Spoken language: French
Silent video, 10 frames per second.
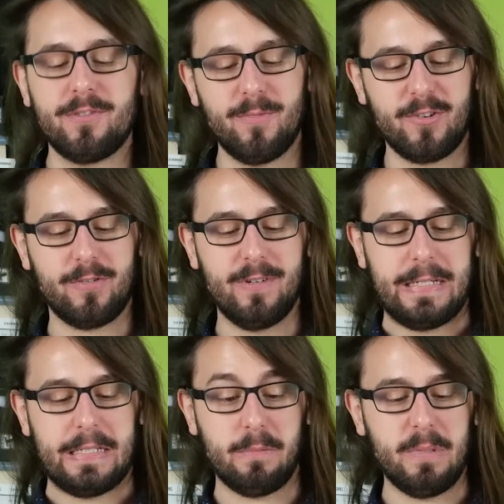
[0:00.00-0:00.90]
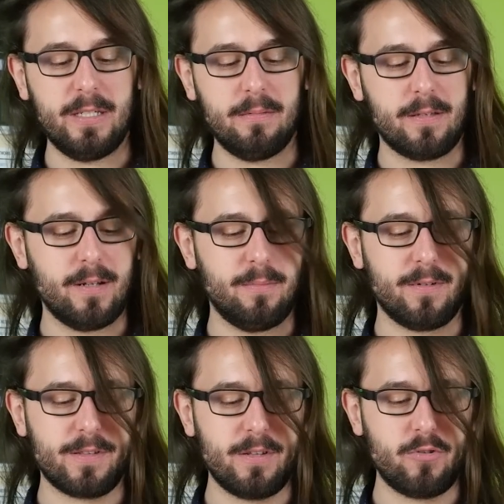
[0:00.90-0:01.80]
du moins je l'espère, parce que là pour
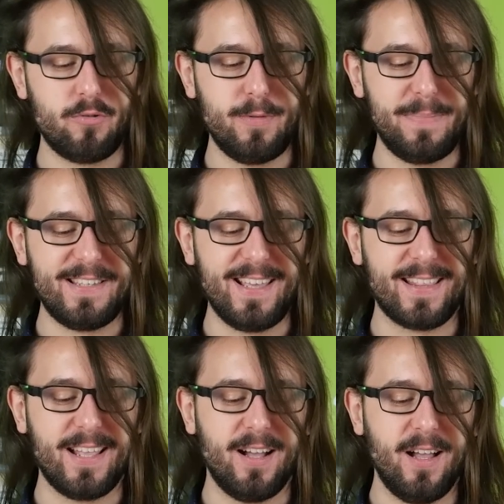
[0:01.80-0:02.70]
l'instant je ne suis pas certain.